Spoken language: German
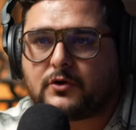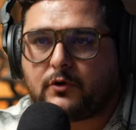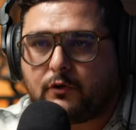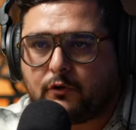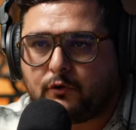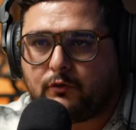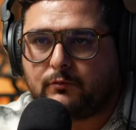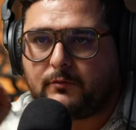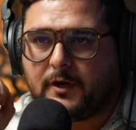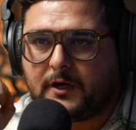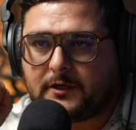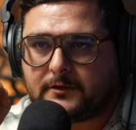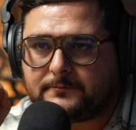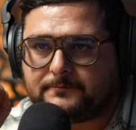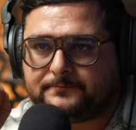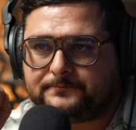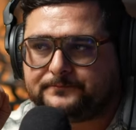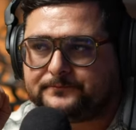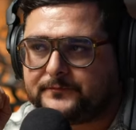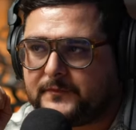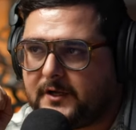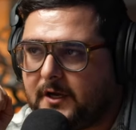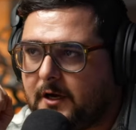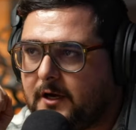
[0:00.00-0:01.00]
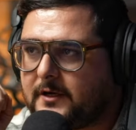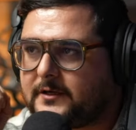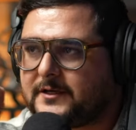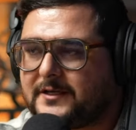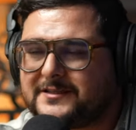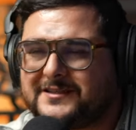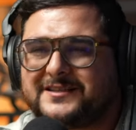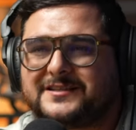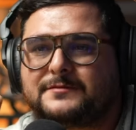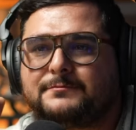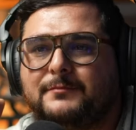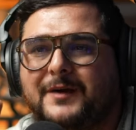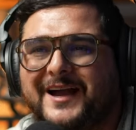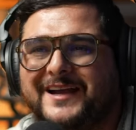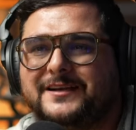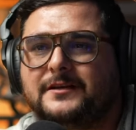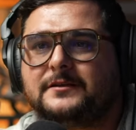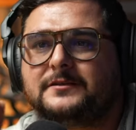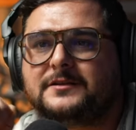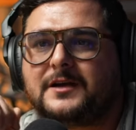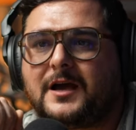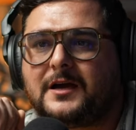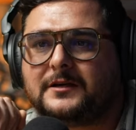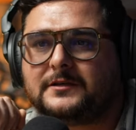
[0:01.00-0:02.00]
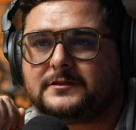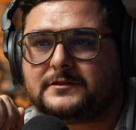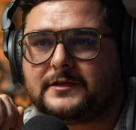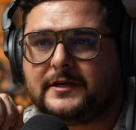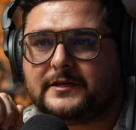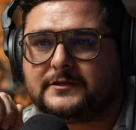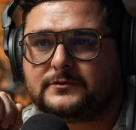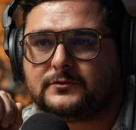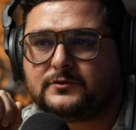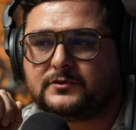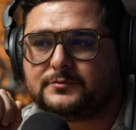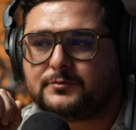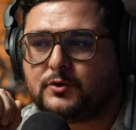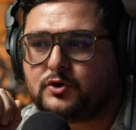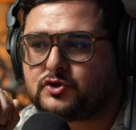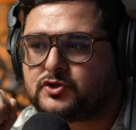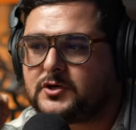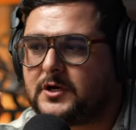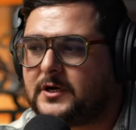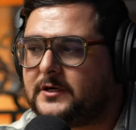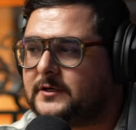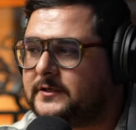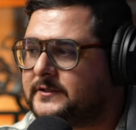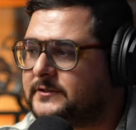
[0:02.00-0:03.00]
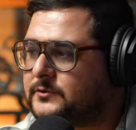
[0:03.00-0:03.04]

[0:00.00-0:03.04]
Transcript: Euro machen. Mhm. Ja, das ist meine Tagesleistungspauschale.